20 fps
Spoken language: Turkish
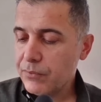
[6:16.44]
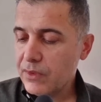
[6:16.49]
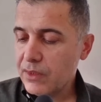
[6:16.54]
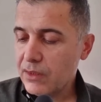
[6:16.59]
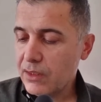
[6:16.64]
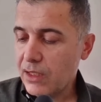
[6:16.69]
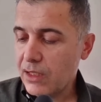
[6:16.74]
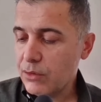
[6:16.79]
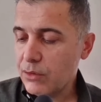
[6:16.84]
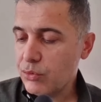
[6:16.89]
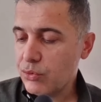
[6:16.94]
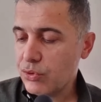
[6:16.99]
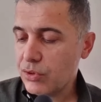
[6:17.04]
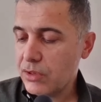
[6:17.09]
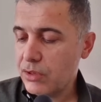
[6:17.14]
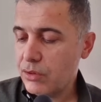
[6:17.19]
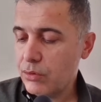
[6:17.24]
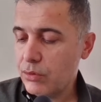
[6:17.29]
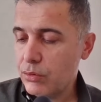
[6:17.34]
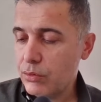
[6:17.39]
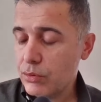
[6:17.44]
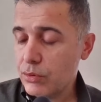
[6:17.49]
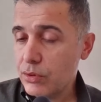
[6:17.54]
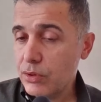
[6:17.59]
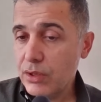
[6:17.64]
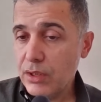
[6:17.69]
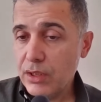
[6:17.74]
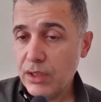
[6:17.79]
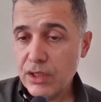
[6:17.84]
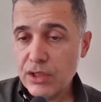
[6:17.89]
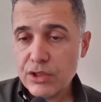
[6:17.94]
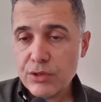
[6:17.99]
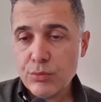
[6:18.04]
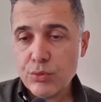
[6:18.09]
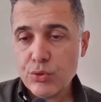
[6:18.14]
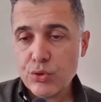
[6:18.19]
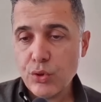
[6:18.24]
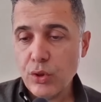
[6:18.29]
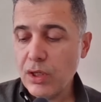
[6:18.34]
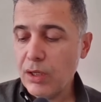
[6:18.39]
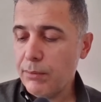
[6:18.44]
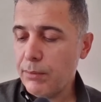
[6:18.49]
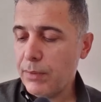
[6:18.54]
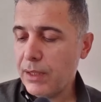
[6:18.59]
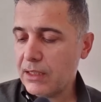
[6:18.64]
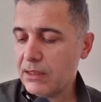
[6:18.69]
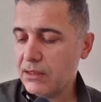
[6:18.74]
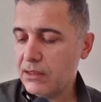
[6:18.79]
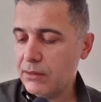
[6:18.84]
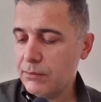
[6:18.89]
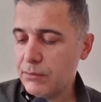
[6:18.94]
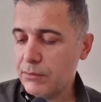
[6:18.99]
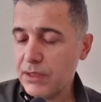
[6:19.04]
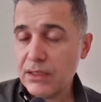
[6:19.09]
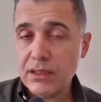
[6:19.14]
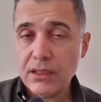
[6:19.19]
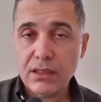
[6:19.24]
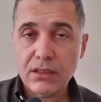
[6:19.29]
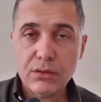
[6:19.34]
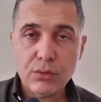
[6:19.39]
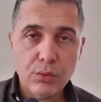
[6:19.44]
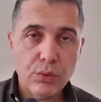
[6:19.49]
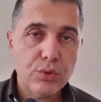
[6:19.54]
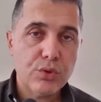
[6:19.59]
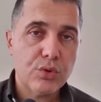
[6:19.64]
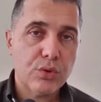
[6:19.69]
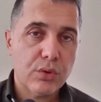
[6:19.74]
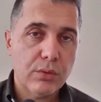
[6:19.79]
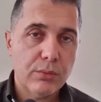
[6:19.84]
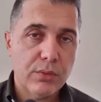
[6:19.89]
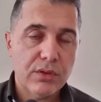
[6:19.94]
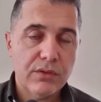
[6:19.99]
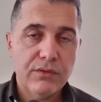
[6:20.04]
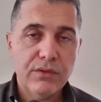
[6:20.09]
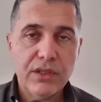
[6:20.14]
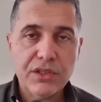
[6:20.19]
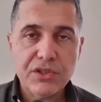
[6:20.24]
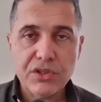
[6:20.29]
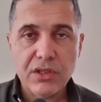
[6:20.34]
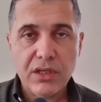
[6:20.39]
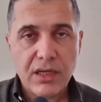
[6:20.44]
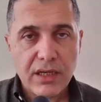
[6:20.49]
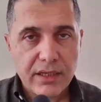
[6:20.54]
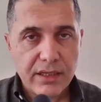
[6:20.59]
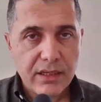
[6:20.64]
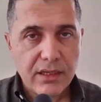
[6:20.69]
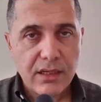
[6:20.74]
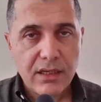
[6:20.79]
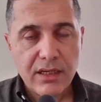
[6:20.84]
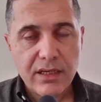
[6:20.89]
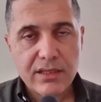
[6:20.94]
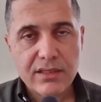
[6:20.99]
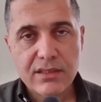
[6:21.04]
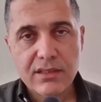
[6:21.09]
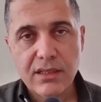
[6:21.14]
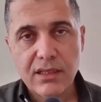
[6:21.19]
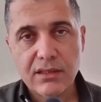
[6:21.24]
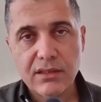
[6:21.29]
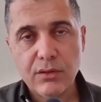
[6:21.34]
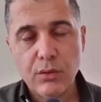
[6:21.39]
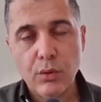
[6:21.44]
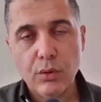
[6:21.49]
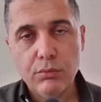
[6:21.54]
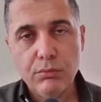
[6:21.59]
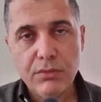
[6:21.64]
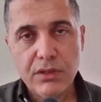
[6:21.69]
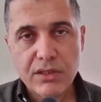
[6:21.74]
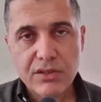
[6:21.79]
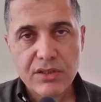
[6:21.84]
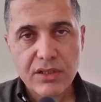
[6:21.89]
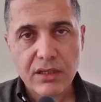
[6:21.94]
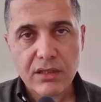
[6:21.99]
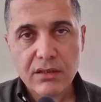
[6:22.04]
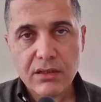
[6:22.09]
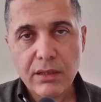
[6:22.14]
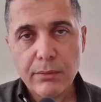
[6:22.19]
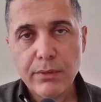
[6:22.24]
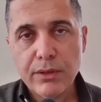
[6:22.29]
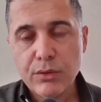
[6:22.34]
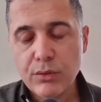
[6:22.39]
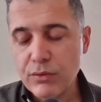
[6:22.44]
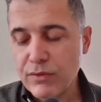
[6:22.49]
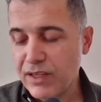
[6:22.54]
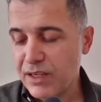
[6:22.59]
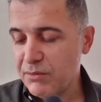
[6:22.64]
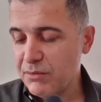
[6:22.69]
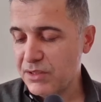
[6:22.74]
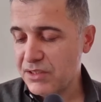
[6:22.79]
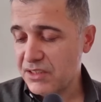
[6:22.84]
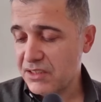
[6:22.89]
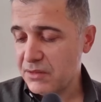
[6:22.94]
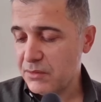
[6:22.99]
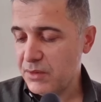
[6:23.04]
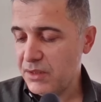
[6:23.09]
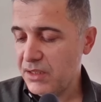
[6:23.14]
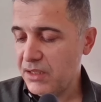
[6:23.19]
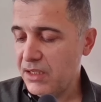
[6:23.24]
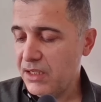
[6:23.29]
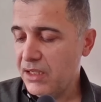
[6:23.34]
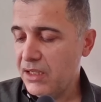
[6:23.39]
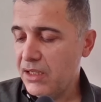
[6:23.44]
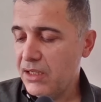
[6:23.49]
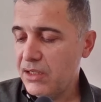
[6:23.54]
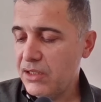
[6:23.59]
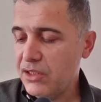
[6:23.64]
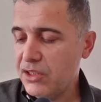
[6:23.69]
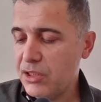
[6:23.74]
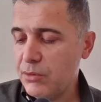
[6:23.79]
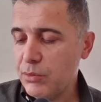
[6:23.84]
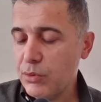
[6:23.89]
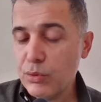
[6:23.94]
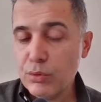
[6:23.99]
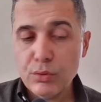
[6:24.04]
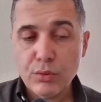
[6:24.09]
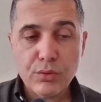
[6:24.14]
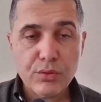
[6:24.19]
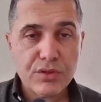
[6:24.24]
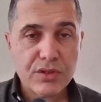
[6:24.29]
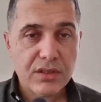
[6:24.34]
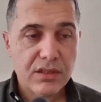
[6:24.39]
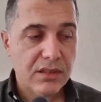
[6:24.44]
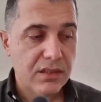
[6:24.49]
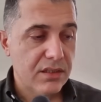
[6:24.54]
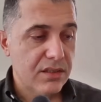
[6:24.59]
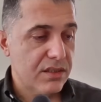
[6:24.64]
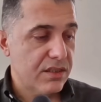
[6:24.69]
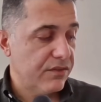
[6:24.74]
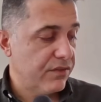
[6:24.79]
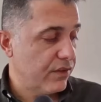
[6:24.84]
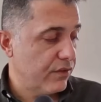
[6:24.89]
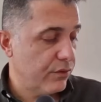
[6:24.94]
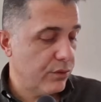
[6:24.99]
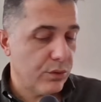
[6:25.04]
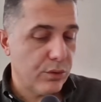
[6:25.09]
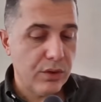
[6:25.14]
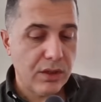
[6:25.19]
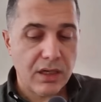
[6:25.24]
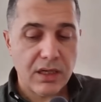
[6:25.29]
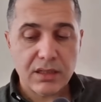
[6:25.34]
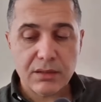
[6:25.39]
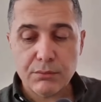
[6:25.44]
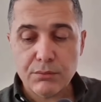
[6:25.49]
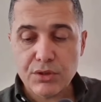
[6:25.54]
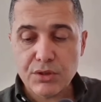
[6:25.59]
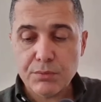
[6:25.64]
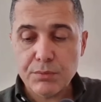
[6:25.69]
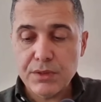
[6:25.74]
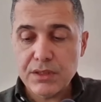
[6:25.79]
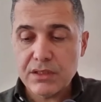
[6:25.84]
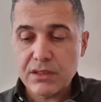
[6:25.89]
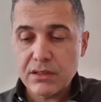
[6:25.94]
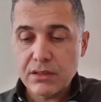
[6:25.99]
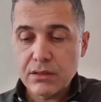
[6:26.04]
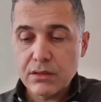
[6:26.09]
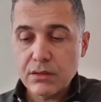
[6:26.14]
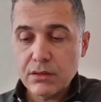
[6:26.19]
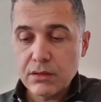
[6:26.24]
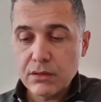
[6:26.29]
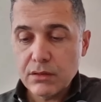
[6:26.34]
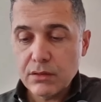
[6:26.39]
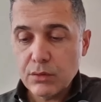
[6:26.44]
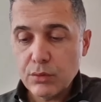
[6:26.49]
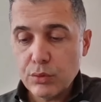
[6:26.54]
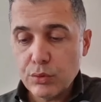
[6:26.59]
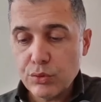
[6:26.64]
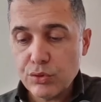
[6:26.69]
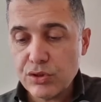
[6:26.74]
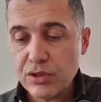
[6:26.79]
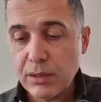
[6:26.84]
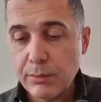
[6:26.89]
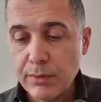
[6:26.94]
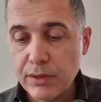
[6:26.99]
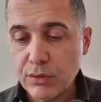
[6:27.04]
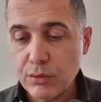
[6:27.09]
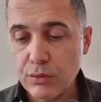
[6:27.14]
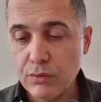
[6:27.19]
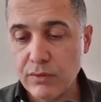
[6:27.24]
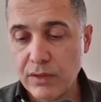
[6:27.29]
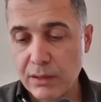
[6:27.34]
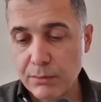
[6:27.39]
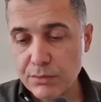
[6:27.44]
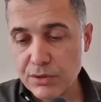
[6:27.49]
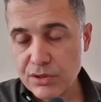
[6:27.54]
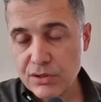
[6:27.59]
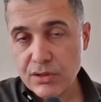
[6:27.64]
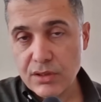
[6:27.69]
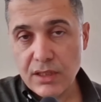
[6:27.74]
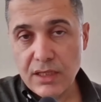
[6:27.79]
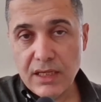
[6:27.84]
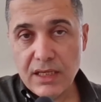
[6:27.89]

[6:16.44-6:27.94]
Daha düşük ediyordur. Şimdi şöyle baktığımda da Doğuş Otomotiv ya işte hani hasılata olmayacak, temettü vermeyecek ne? 2019 yılında 0,61 kuruş temettü vermiş.